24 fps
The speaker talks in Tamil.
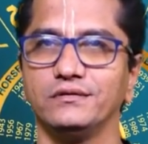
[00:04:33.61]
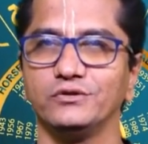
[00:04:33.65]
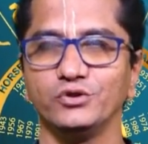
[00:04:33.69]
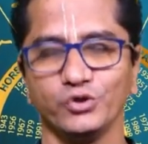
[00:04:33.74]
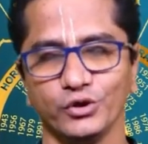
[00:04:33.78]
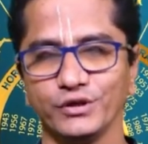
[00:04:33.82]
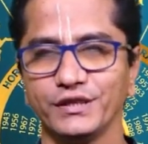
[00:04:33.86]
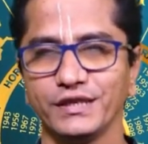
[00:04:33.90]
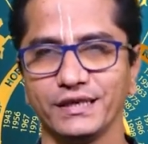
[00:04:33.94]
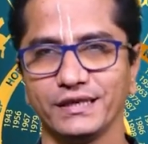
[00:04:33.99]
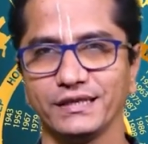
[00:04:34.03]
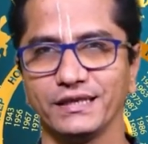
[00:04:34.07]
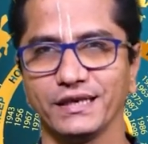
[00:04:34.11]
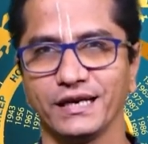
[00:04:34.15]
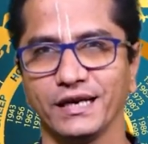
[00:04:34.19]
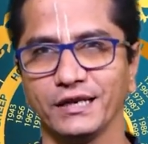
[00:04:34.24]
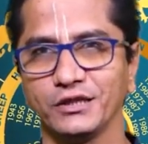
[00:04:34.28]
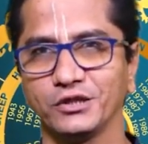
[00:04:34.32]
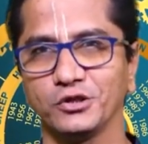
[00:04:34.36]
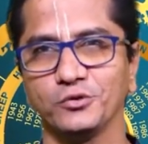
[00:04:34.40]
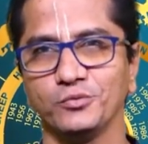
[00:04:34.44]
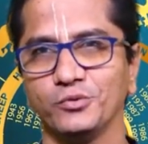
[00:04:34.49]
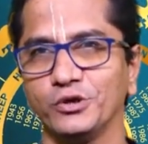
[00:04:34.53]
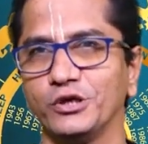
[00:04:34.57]
ஜோதிடத்தை
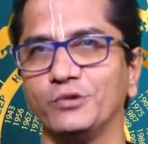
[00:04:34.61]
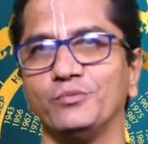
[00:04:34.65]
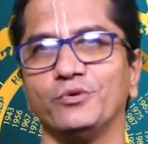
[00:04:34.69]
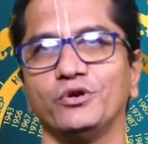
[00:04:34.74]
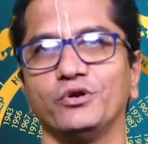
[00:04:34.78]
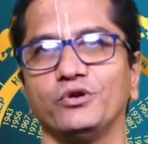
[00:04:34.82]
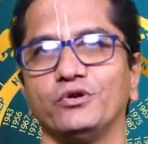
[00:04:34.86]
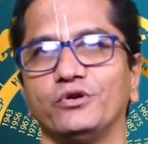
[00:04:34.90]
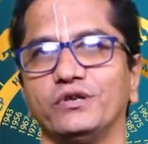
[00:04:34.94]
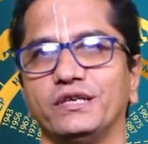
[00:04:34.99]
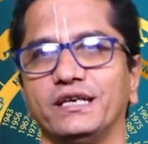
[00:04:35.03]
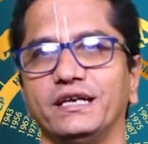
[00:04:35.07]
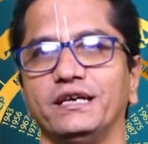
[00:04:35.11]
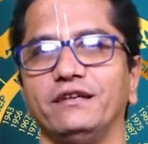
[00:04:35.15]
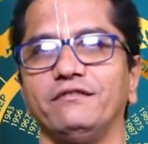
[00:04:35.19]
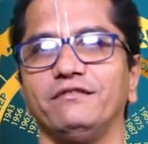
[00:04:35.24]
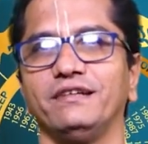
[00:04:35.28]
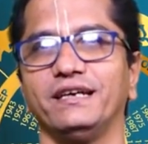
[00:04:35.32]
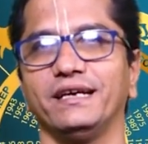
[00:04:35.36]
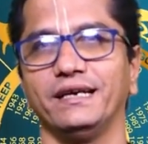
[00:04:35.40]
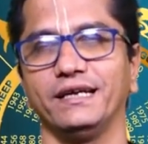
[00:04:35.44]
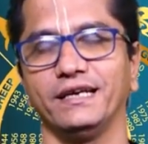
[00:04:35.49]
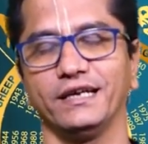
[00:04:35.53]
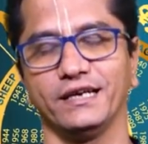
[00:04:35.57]
கற்றுக்க முடியுமான்னு ஒரு கேள்வி
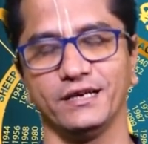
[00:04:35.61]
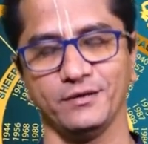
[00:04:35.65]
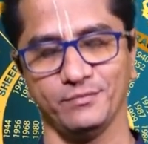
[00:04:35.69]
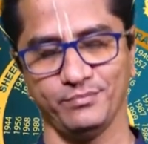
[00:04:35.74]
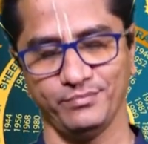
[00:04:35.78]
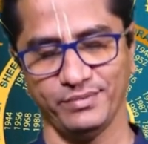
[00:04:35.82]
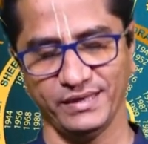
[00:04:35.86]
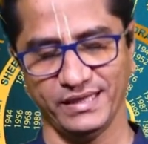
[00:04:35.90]
கேட்டிங்கன்னா